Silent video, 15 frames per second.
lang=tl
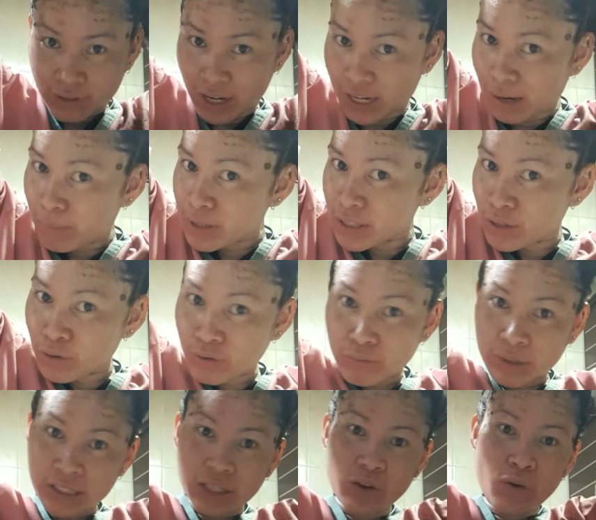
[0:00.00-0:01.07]
Ana pa siguro
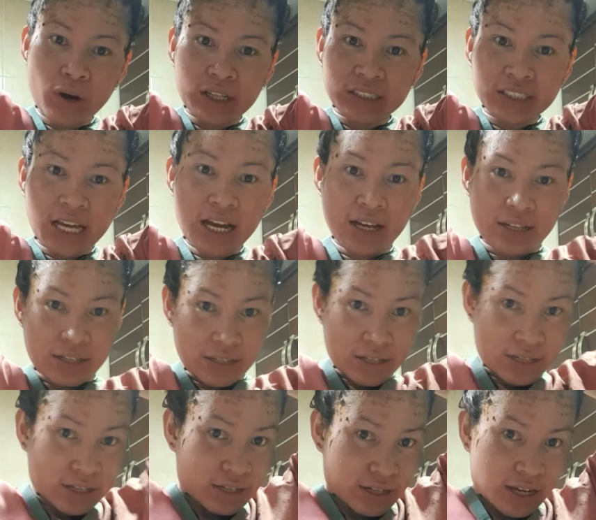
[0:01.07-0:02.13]
matiguang ta.
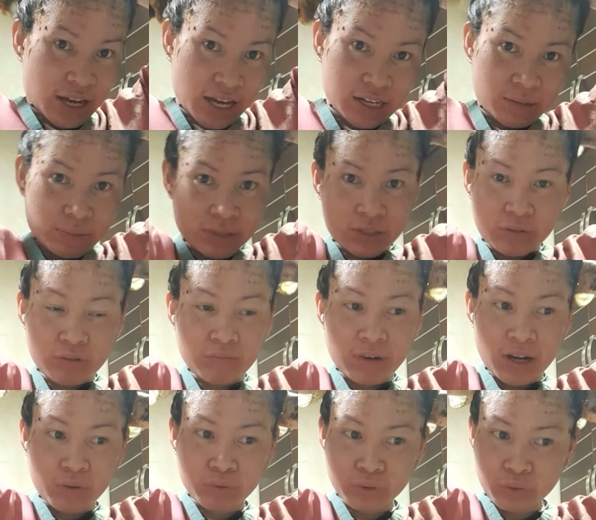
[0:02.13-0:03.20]
Ana pa siguro
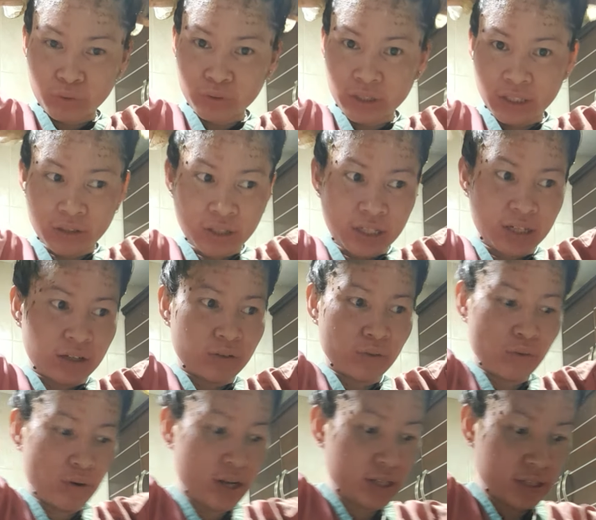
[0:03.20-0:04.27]
makakutkot tag kanang
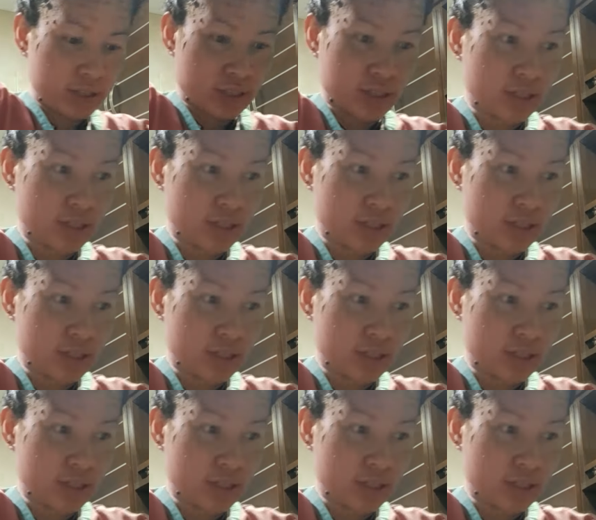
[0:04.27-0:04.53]
kuan.